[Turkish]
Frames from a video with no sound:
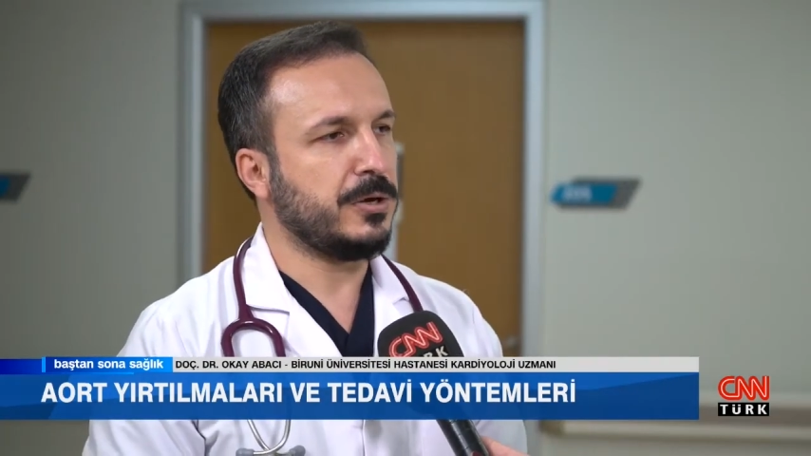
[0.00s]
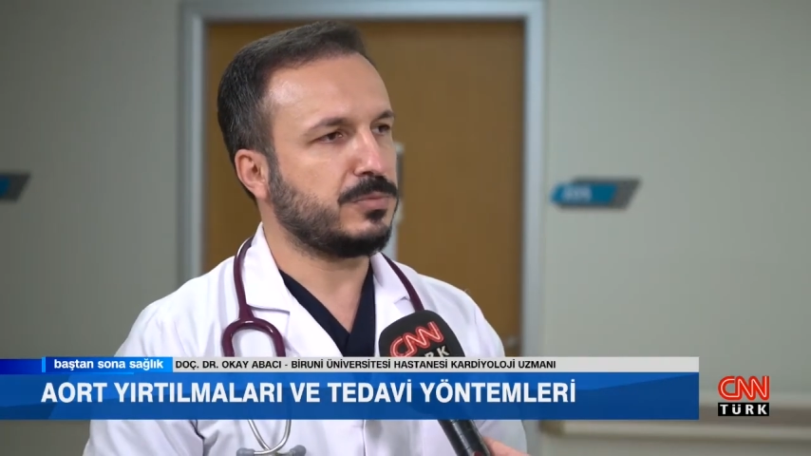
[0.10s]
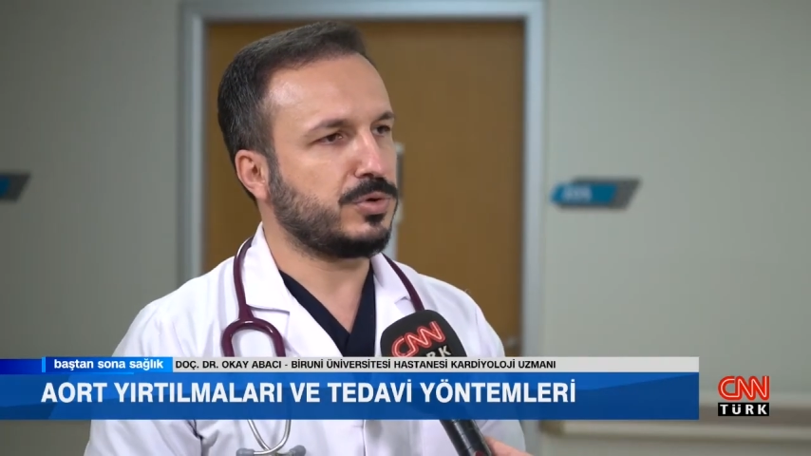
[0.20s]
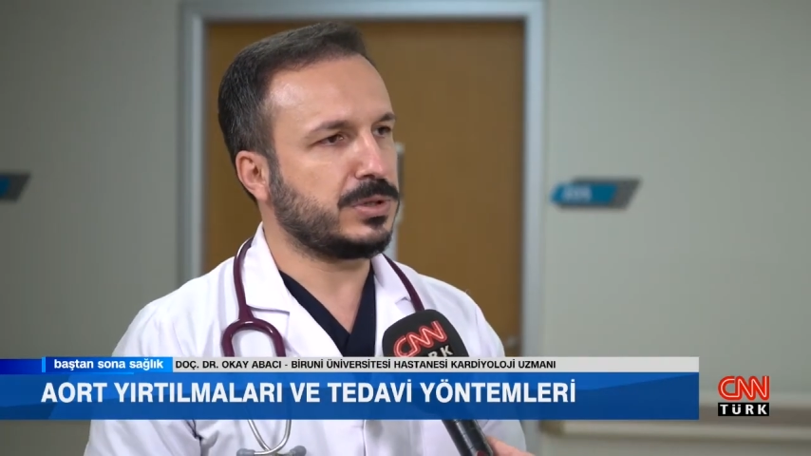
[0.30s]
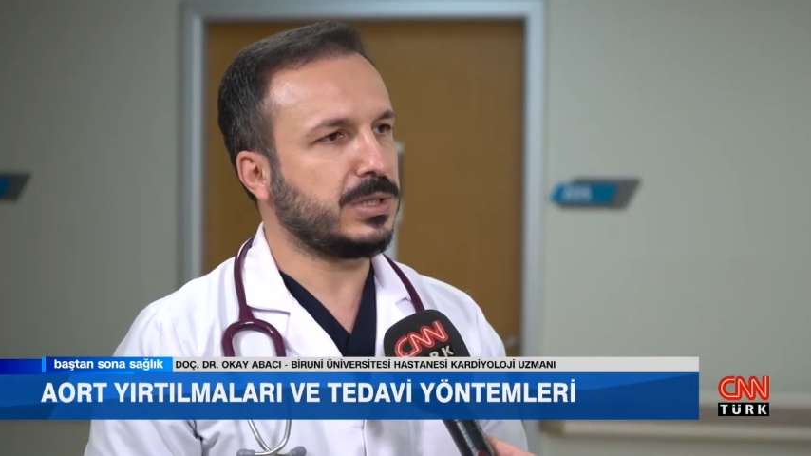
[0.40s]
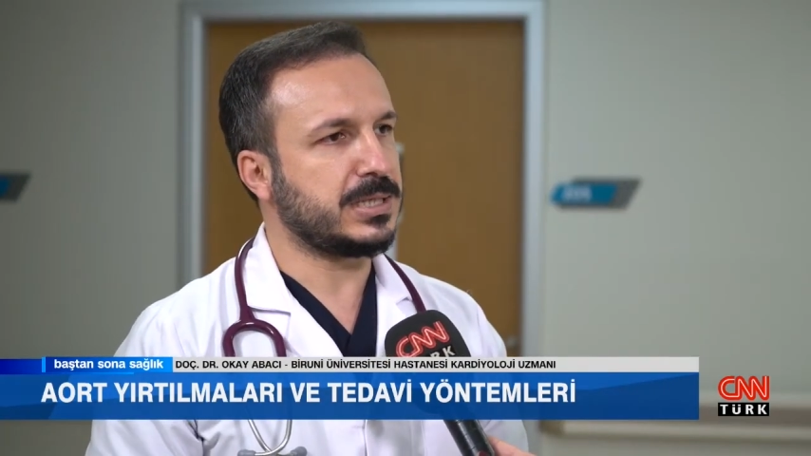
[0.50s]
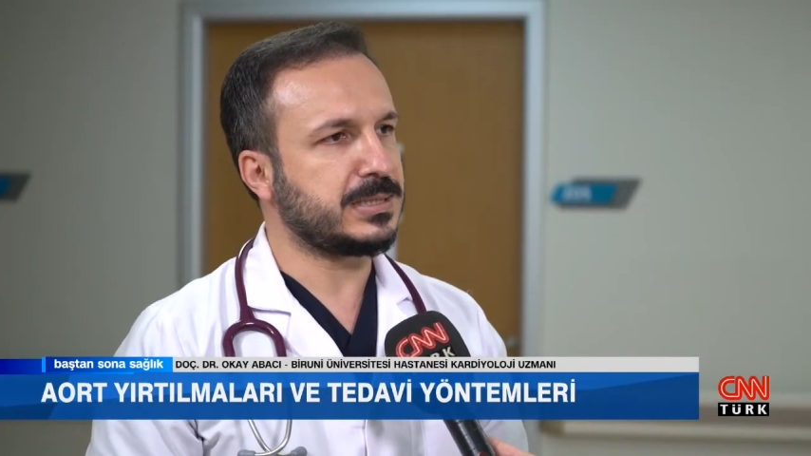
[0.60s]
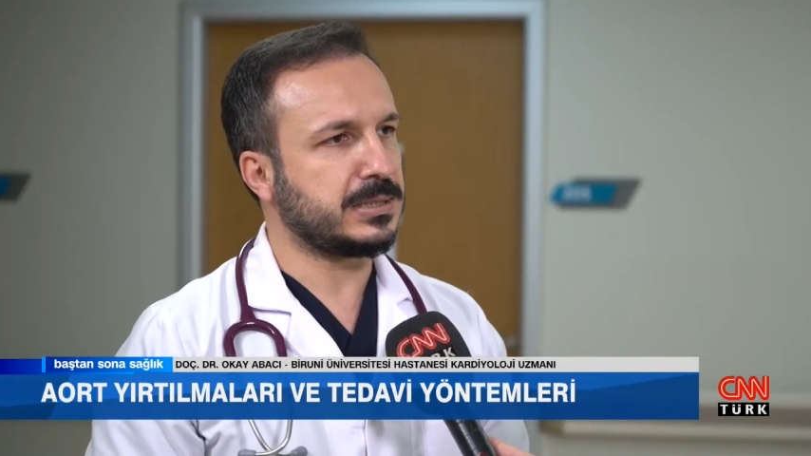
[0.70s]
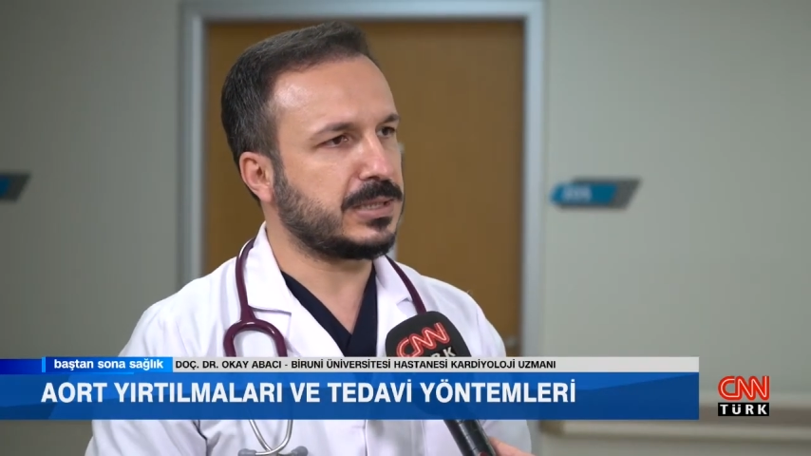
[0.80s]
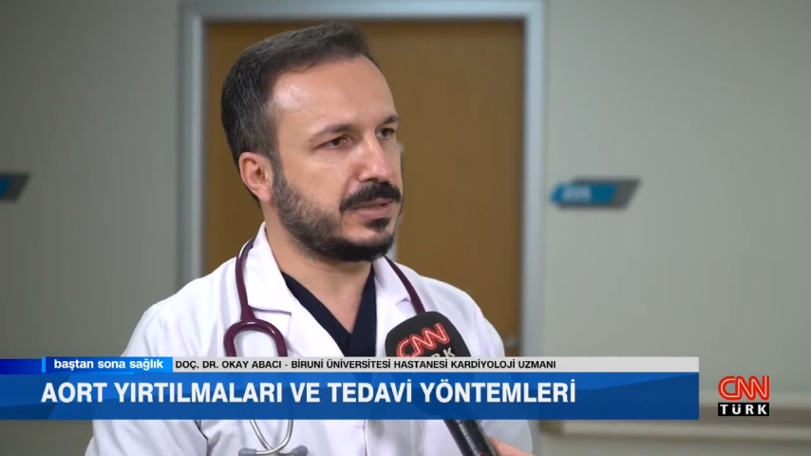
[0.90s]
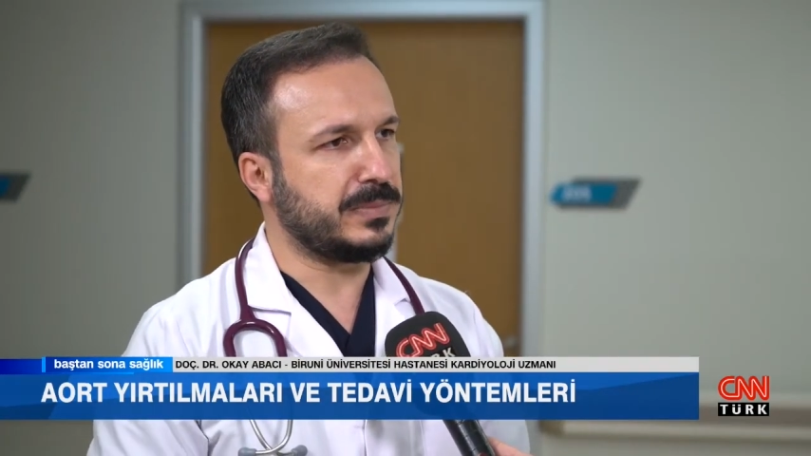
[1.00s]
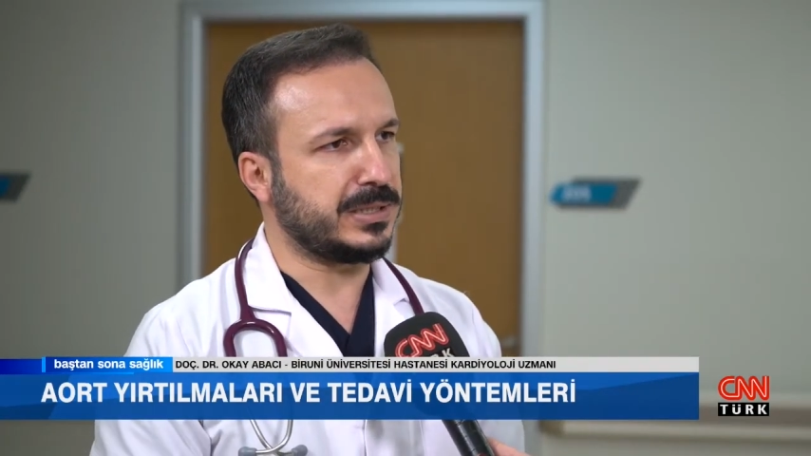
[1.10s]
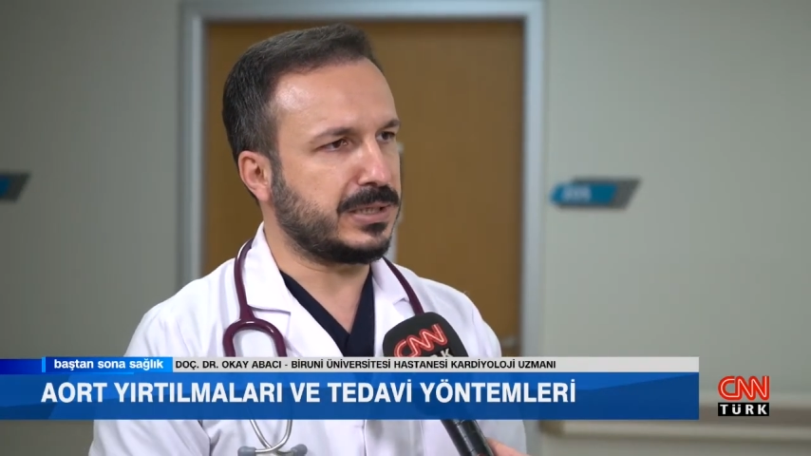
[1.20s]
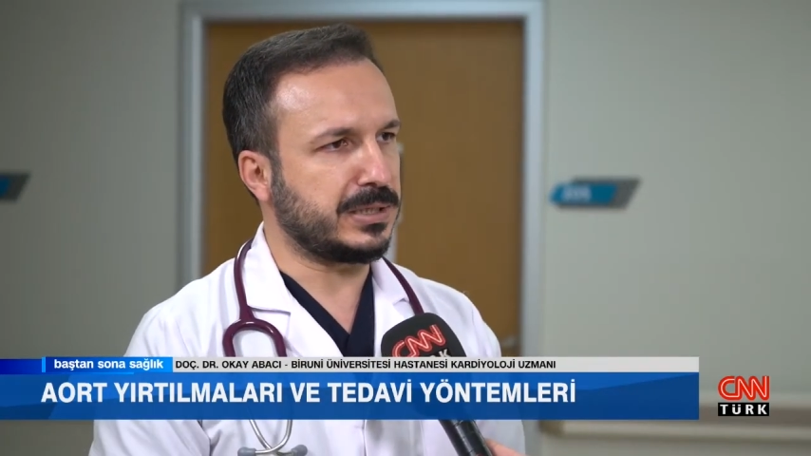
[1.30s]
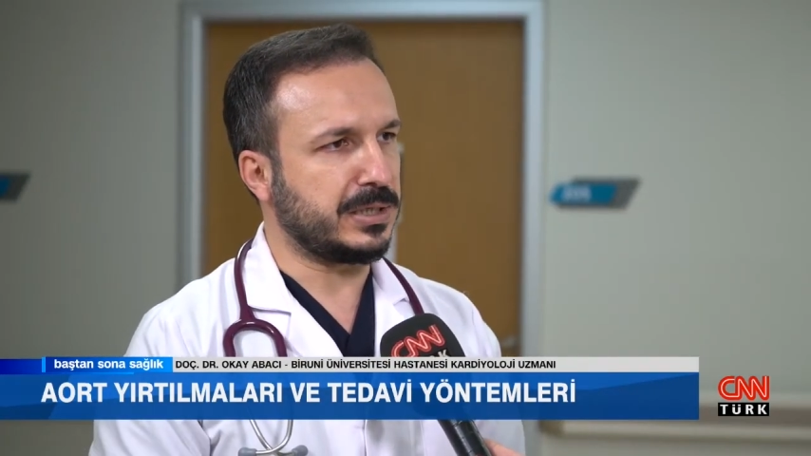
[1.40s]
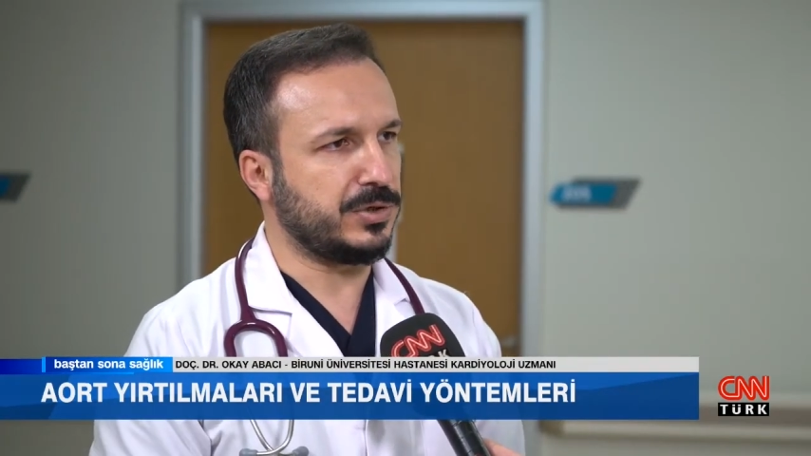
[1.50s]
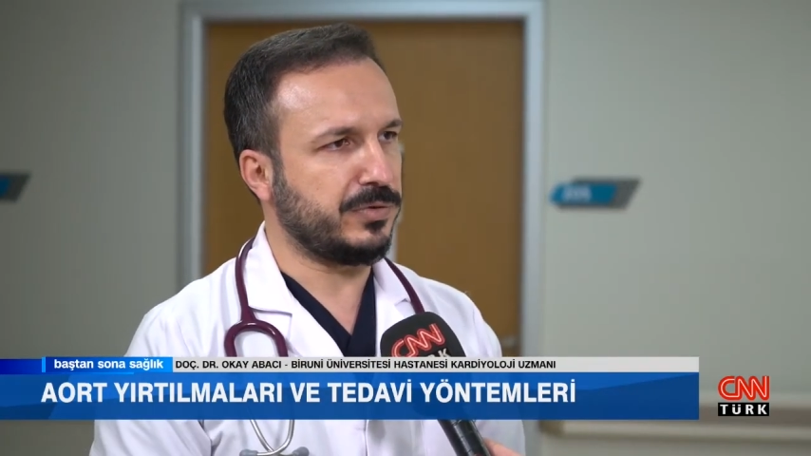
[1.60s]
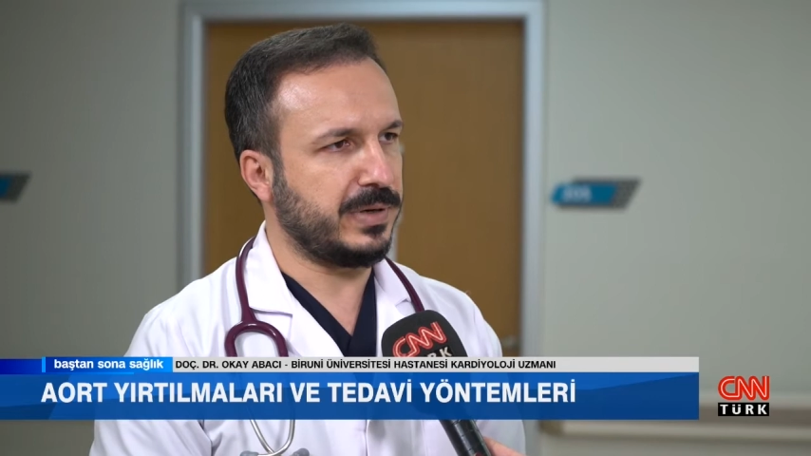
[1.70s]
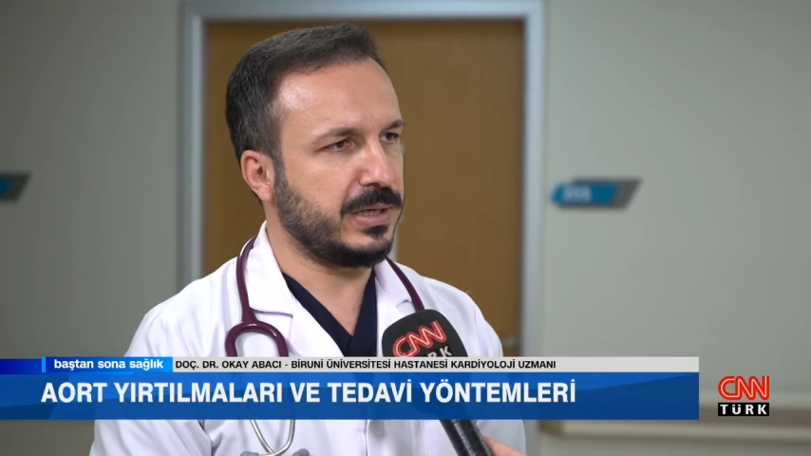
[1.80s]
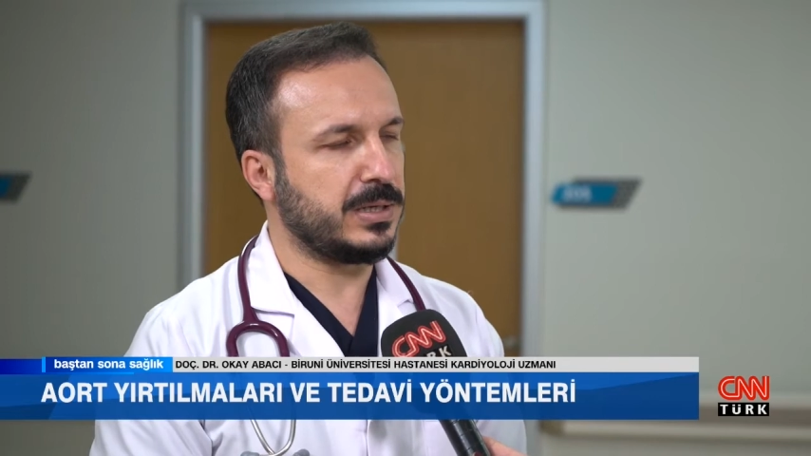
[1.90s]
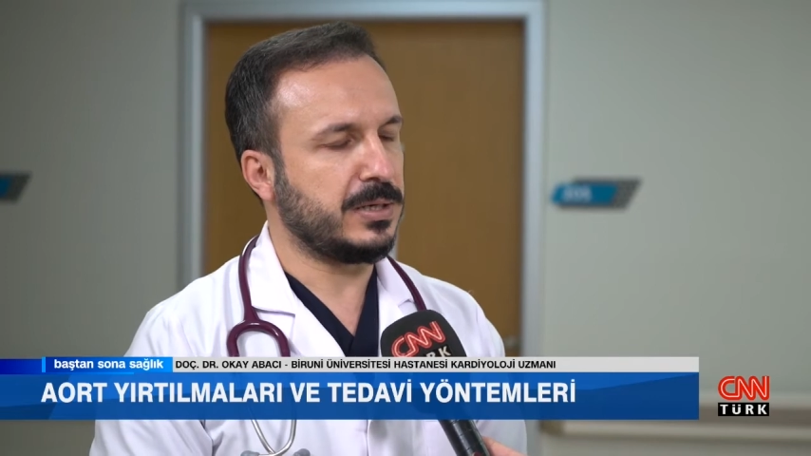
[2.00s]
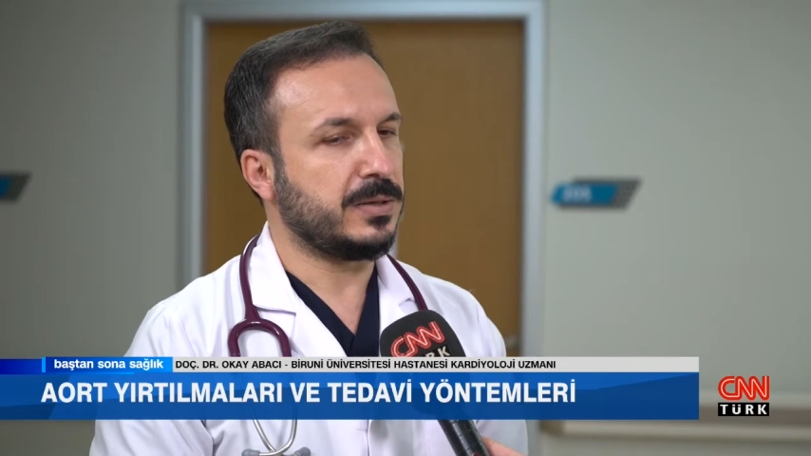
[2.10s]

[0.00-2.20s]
buranın hastalıkları meydana geliyor ve